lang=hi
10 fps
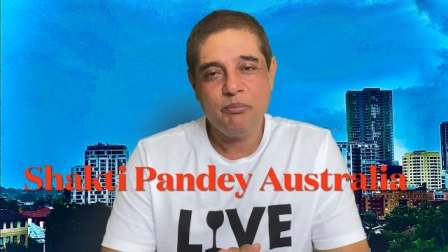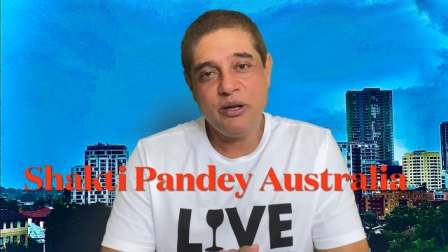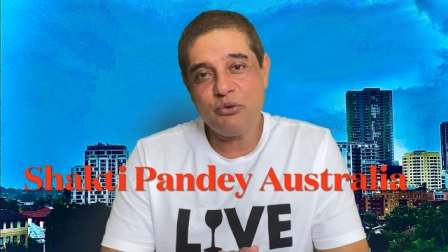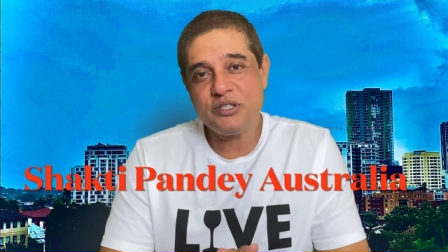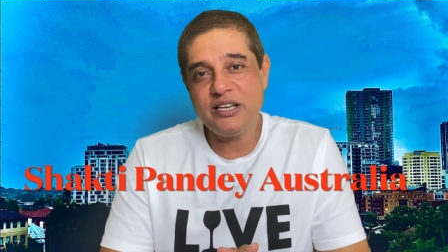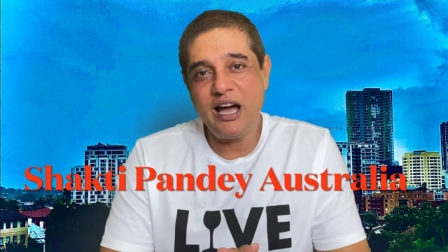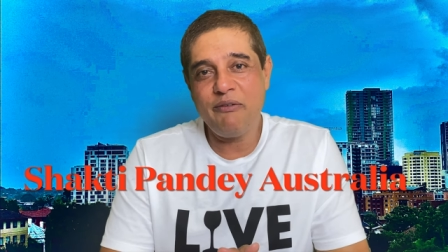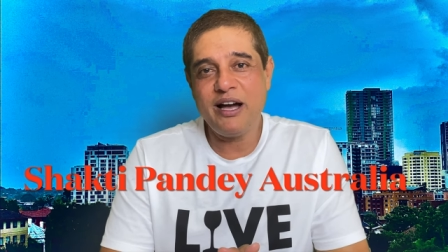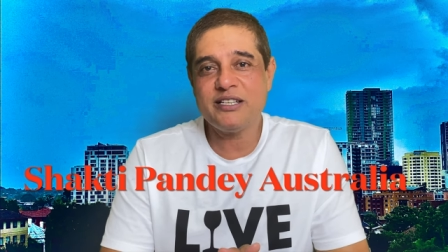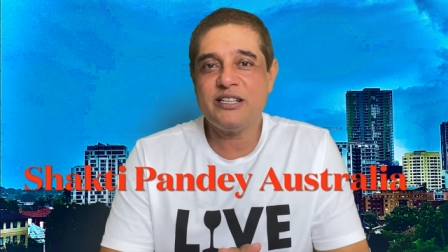फिर उसी
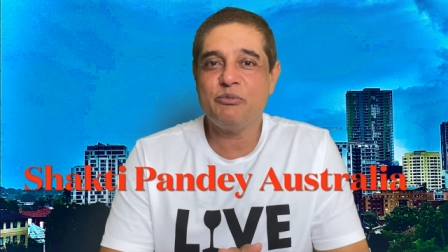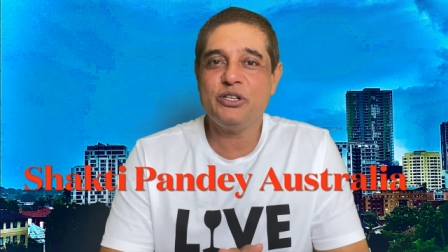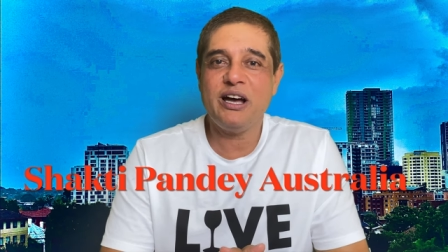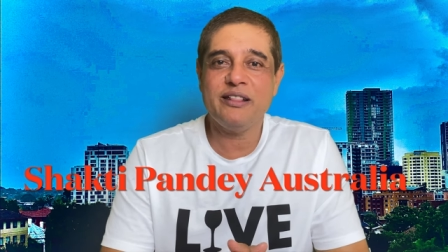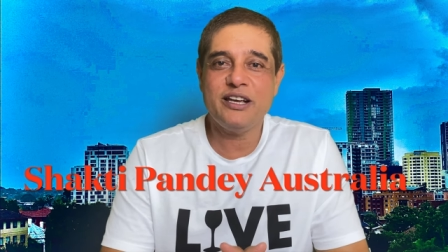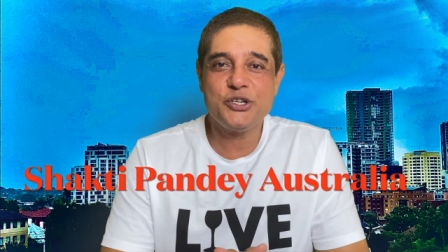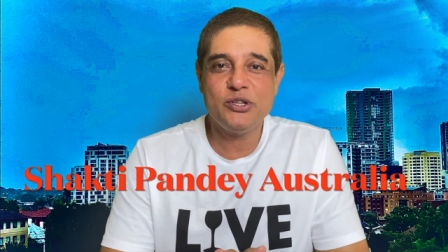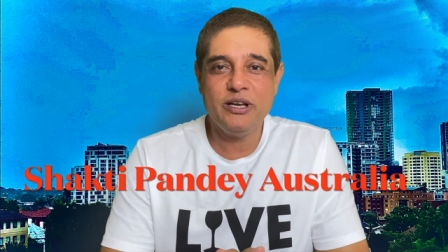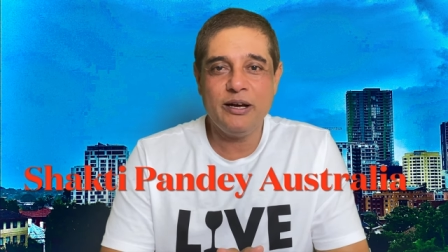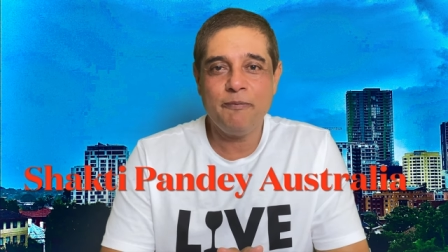आवाज ने मुझे आदेश दिया